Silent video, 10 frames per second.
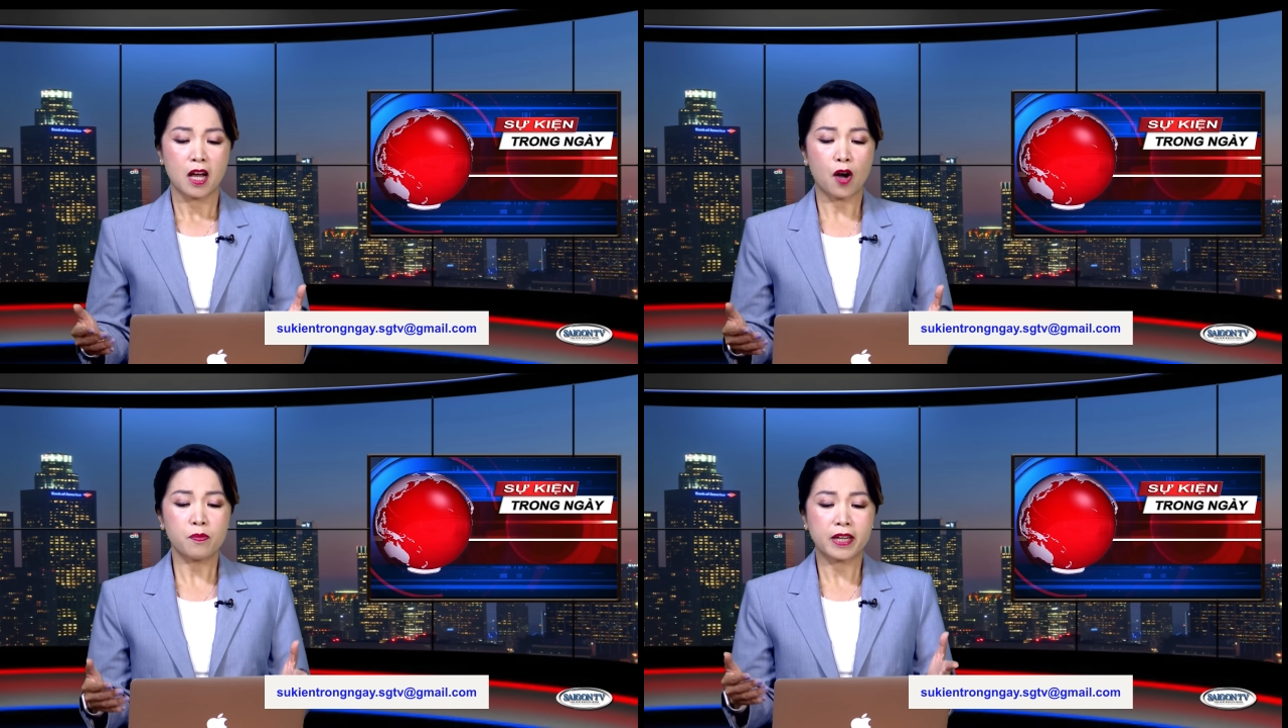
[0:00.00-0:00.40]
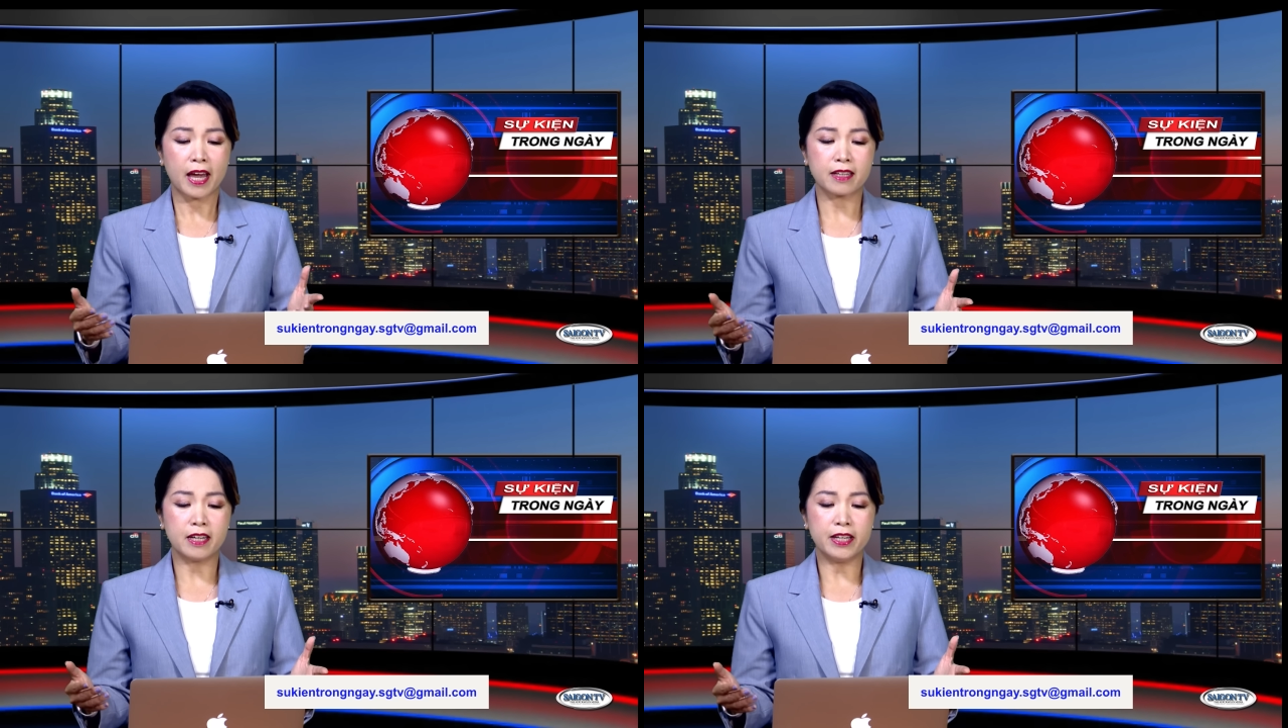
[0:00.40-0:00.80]
ông
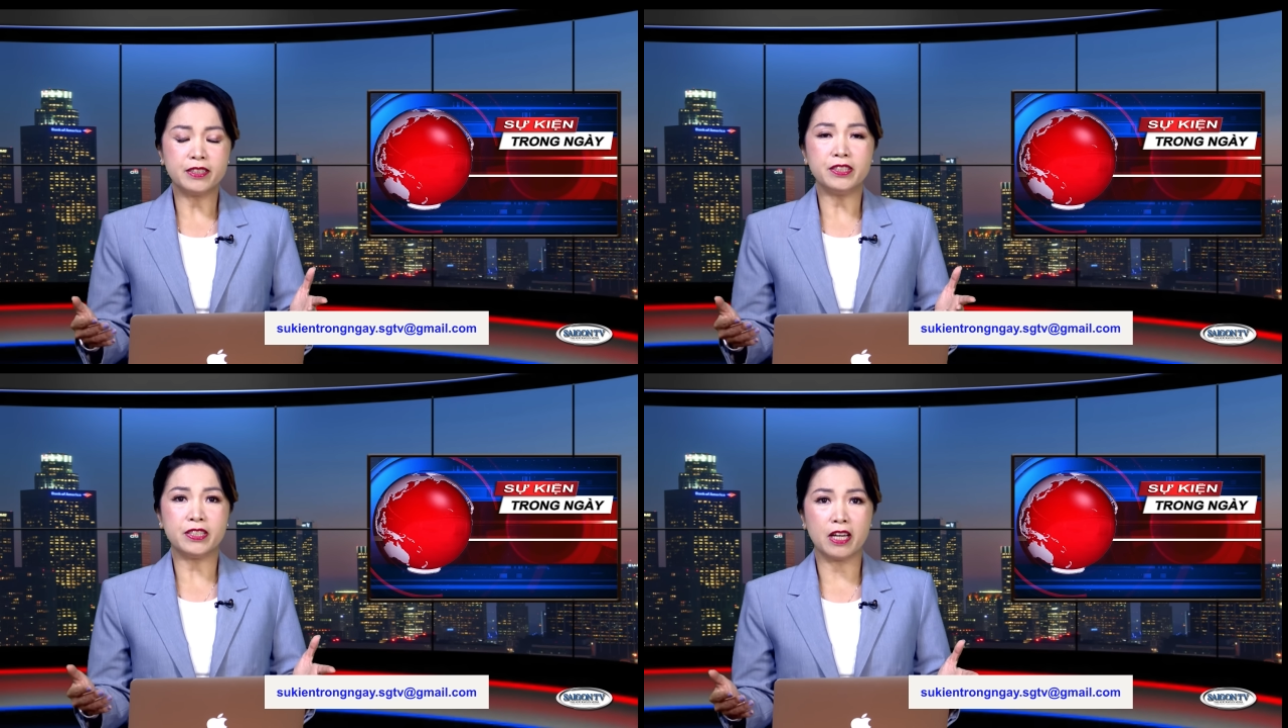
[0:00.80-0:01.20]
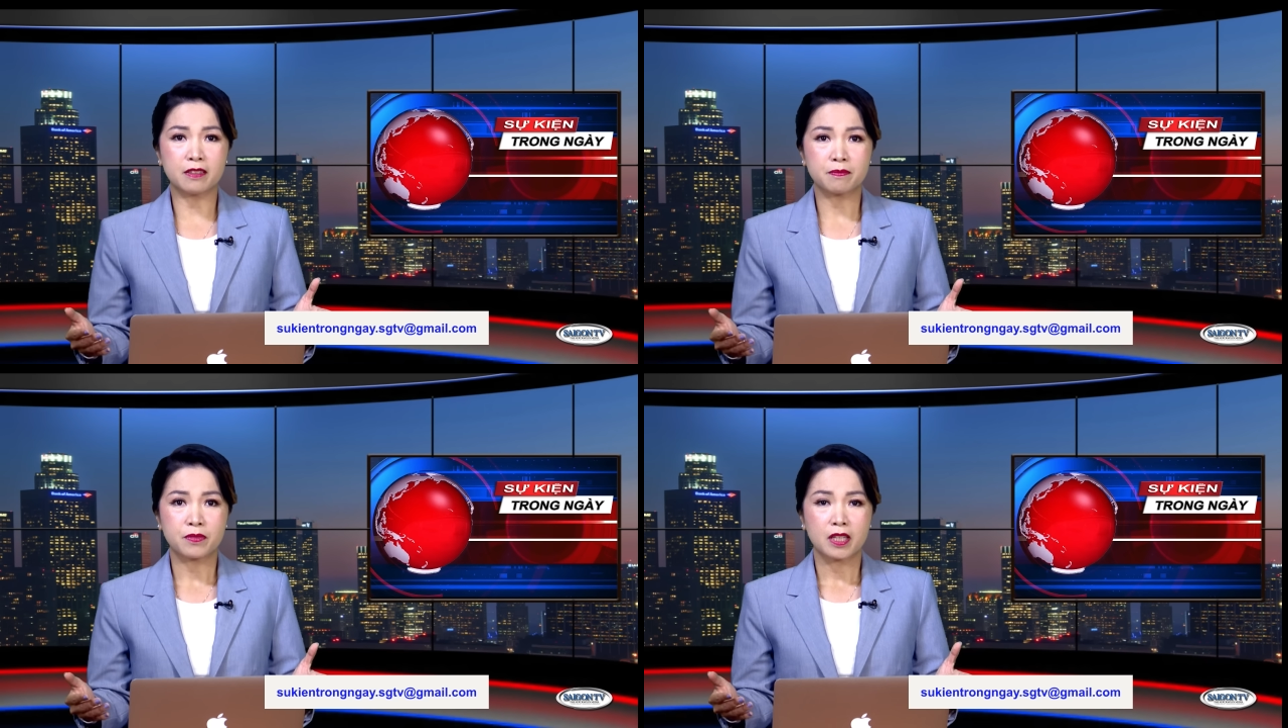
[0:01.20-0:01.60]
ca ngợi người dân
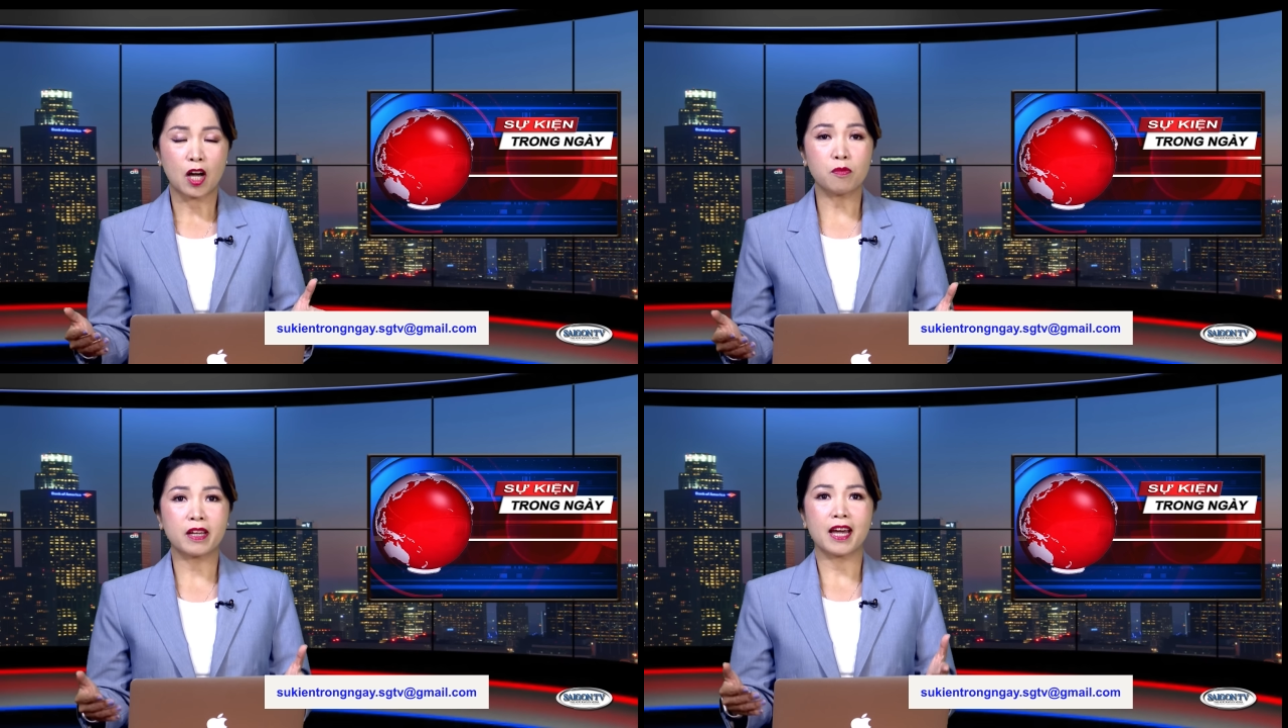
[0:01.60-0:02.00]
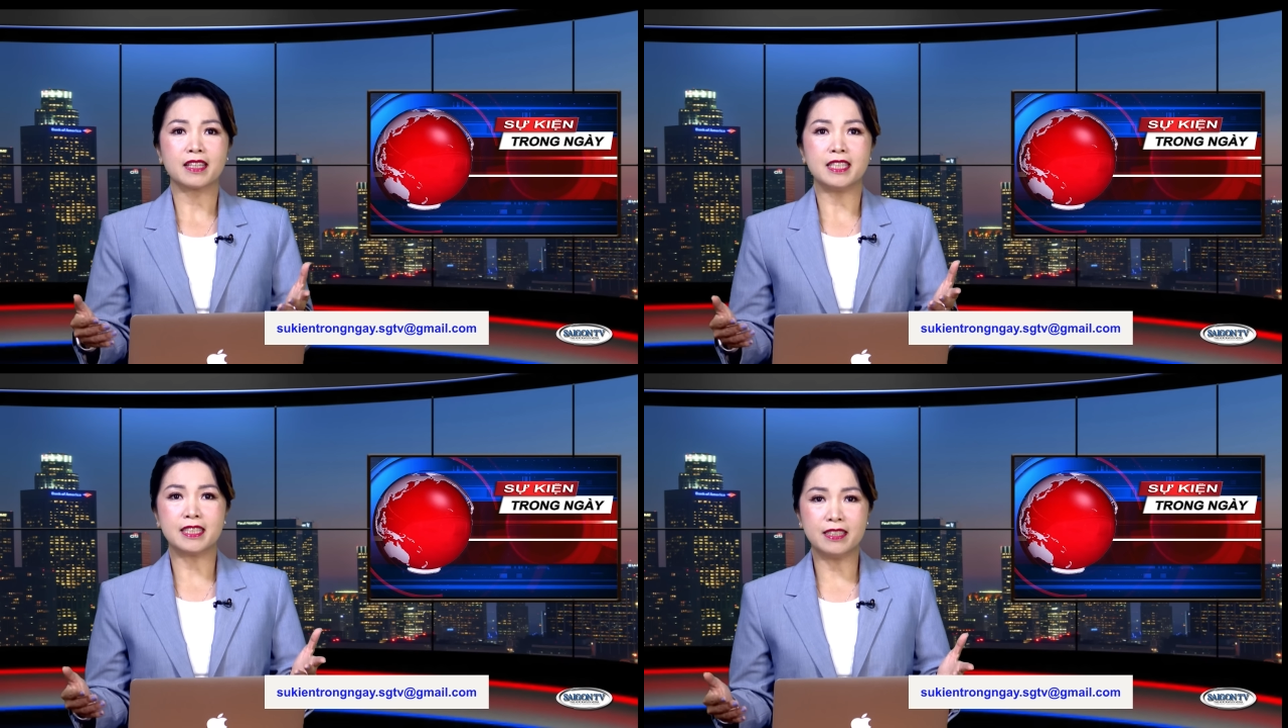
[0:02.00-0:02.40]
ông ca
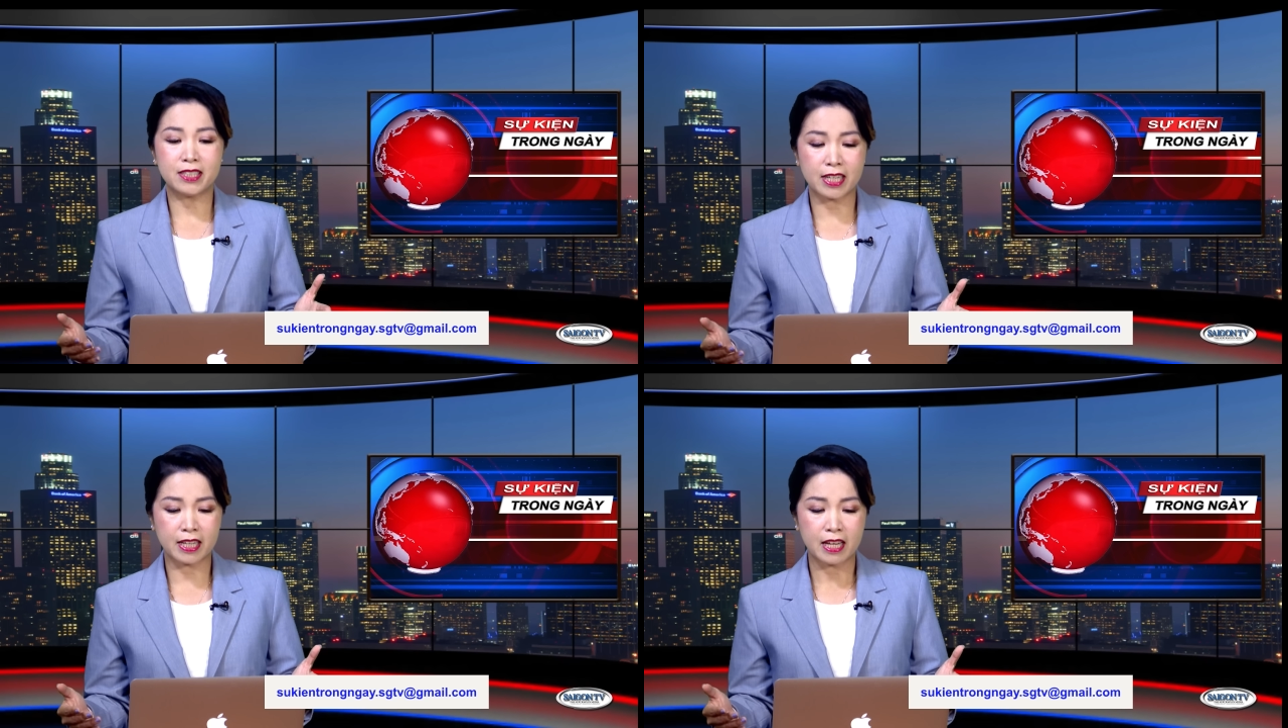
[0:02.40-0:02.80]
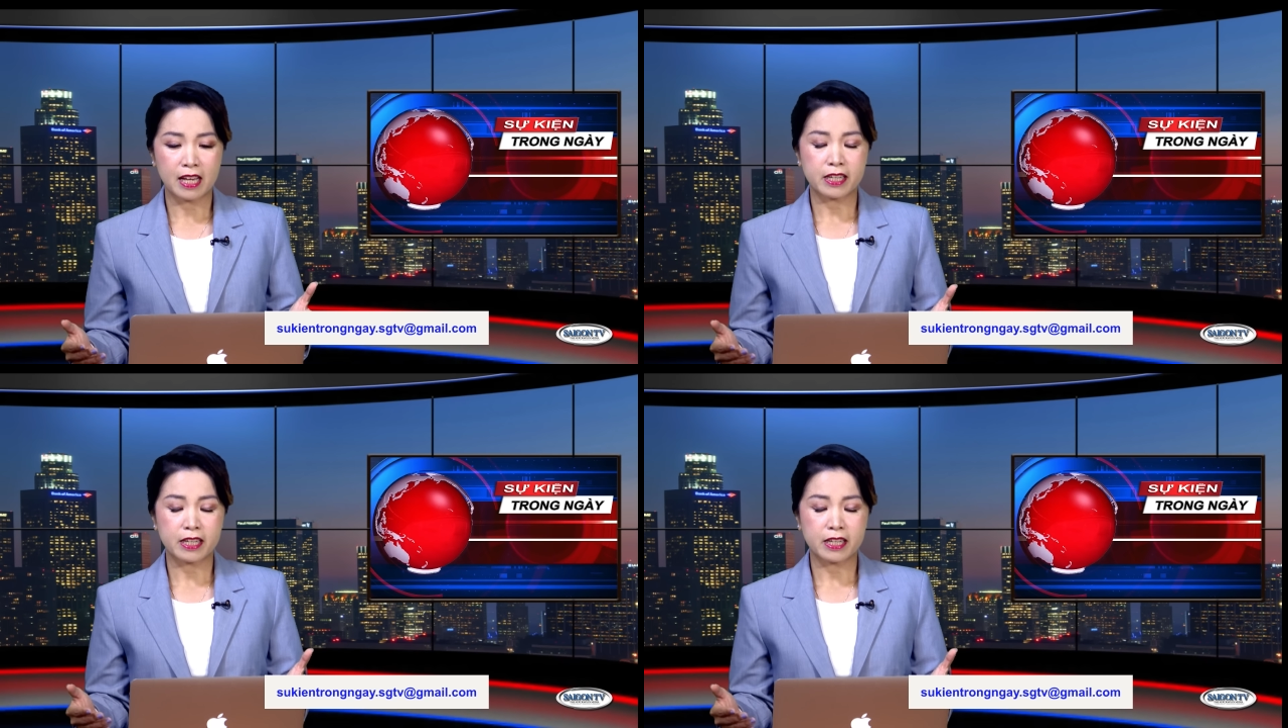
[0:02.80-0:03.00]
ngợi cử tri